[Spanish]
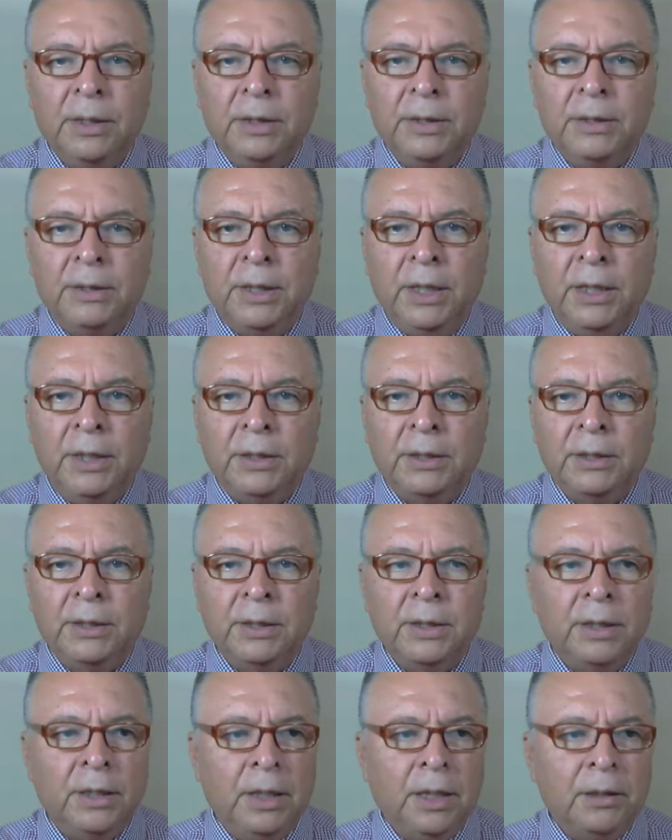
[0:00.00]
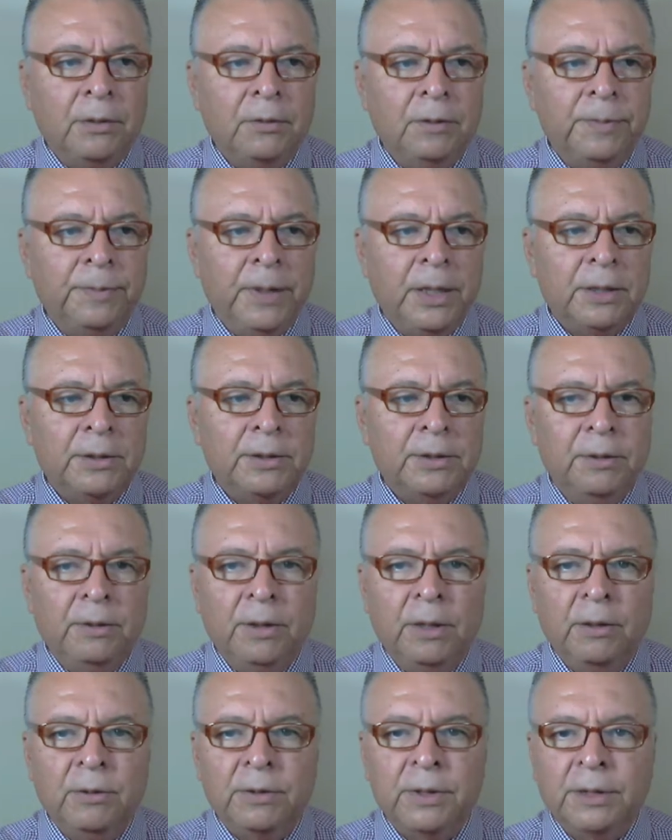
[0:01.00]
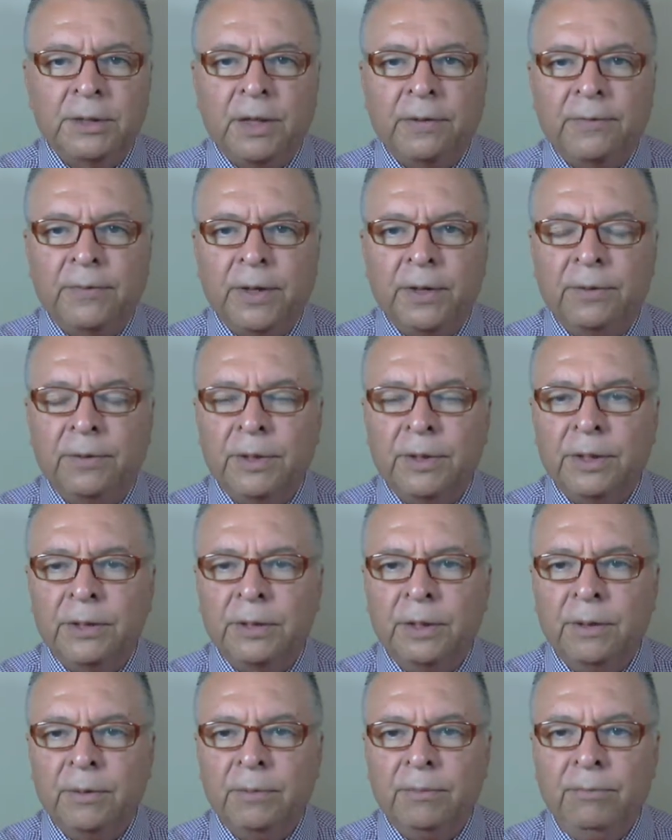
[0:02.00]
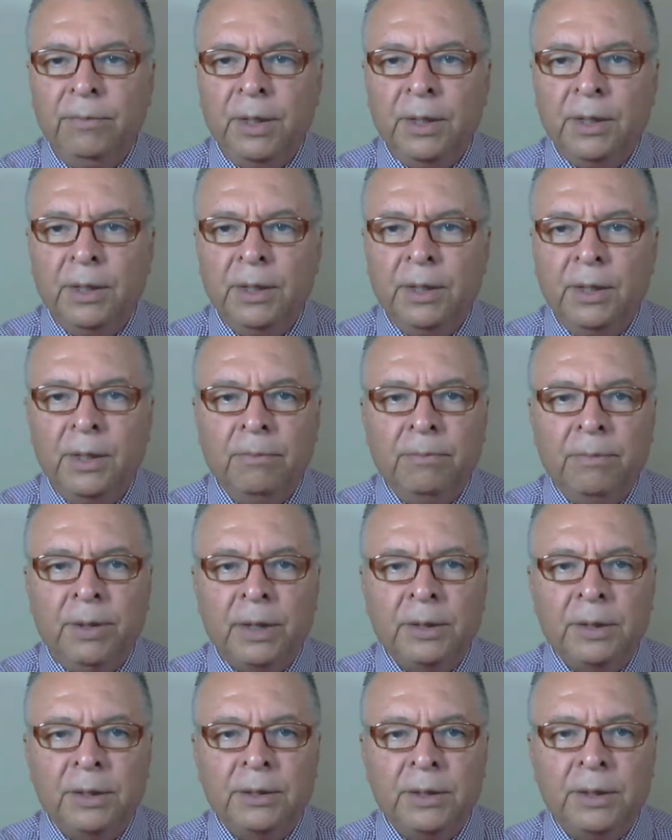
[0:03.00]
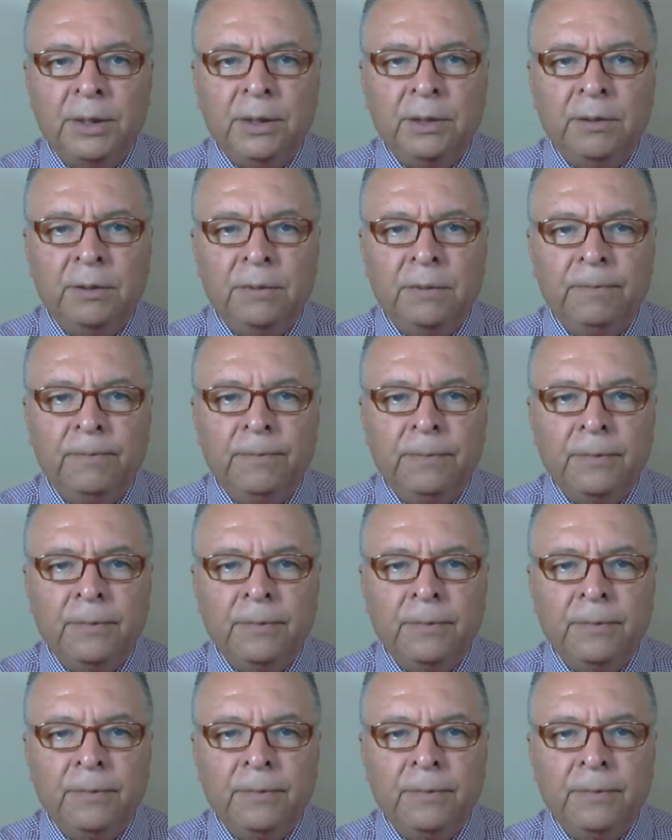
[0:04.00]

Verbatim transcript: 6. La conspiración de los estafadores. B. Parte 5.